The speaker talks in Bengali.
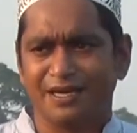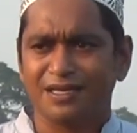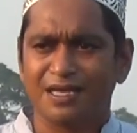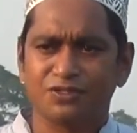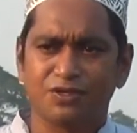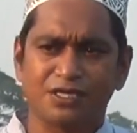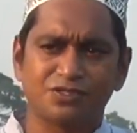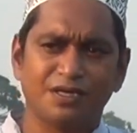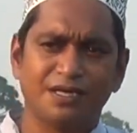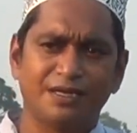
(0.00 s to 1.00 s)
এটা তো
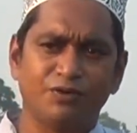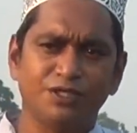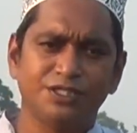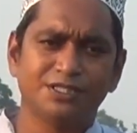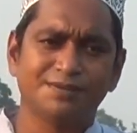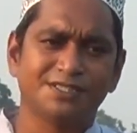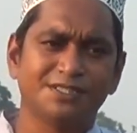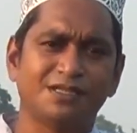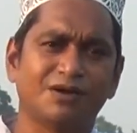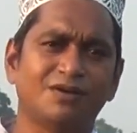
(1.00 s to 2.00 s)
আসলে ওই হিসেবে
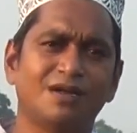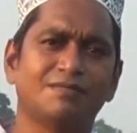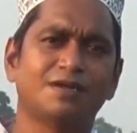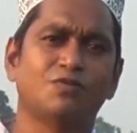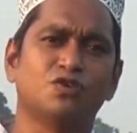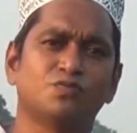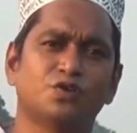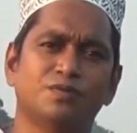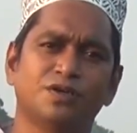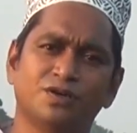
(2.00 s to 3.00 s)
চিন্তা করলে আপনার মন
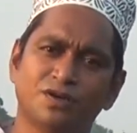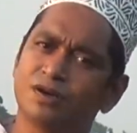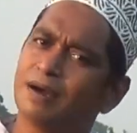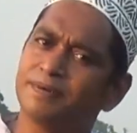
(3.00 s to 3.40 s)
পড়বে হলো